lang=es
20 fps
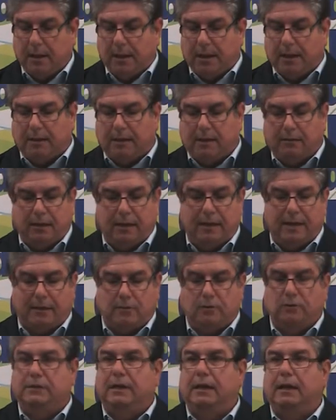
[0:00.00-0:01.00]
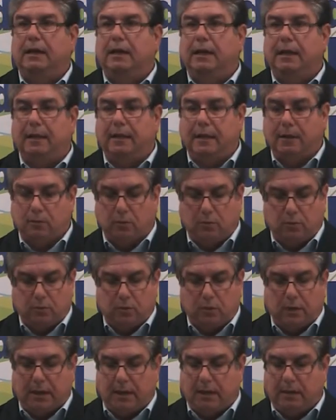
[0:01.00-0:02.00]
a través de la Consejería de
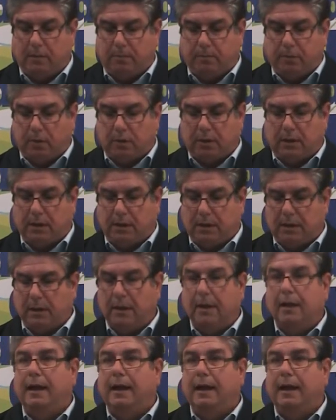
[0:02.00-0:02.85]
Cultura y Deporte,